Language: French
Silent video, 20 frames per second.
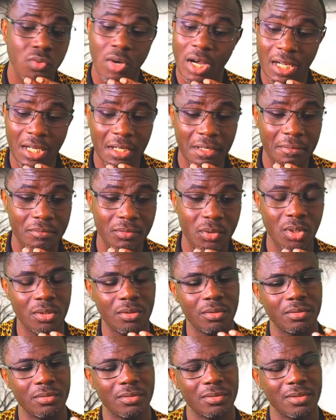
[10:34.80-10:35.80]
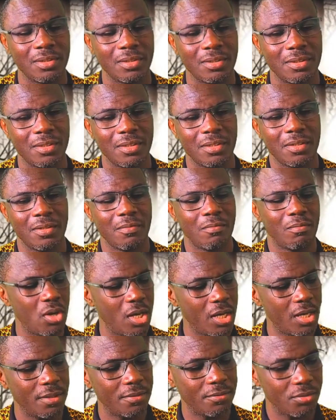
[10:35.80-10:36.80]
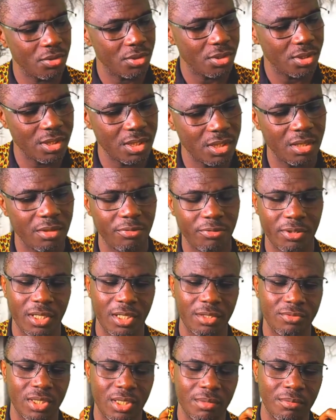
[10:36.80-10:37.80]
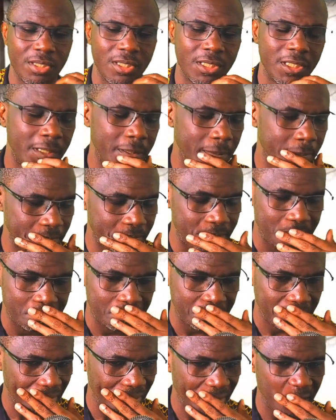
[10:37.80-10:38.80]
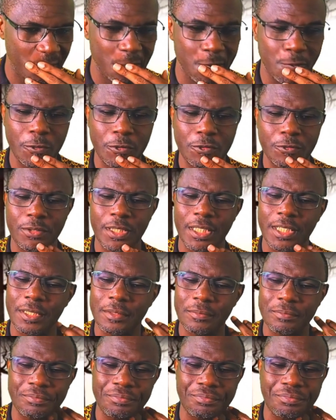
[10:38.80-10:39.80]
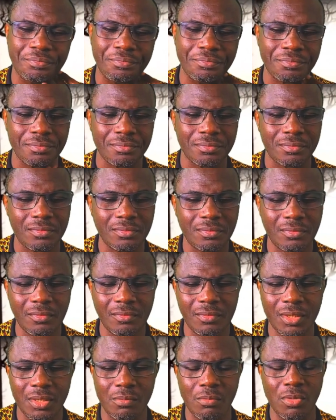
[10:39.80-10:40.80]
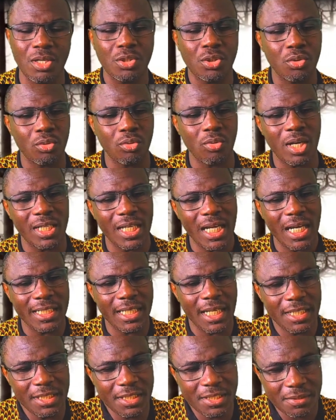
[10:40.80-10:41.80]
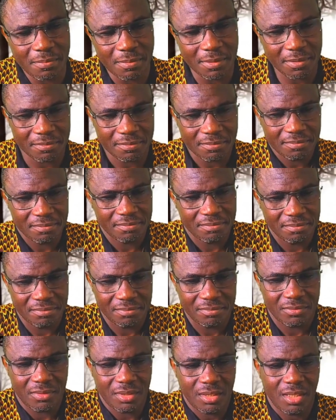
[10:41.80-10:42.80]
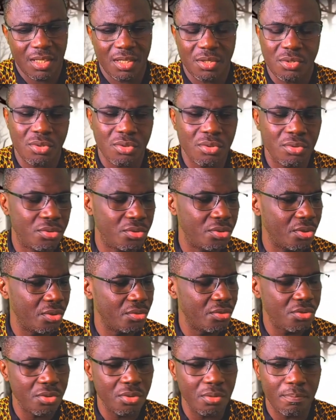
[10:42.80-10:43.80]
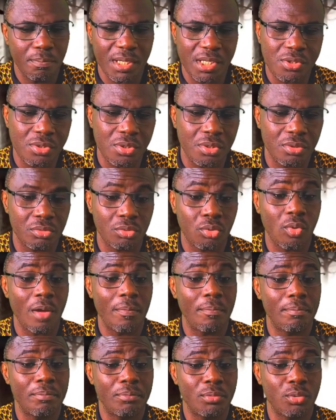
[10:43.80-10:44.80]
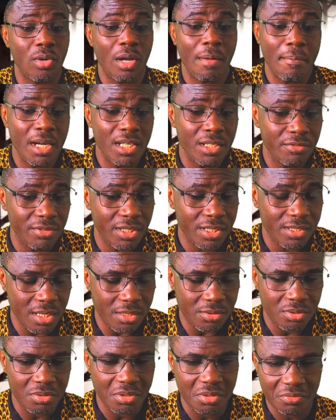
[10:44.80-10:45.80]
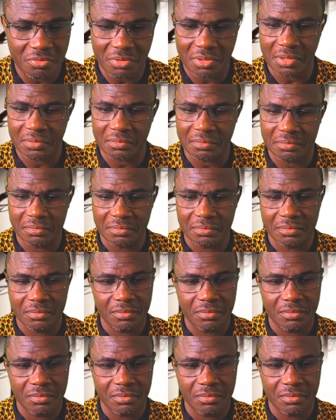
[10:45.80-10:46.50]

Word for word: Voilà. Donc, moi, si un frère vient me dire, écoute frère, moi je crois en l'arianisme. Un seul Dieu, une seule personne, trois, trois manifestations différentes.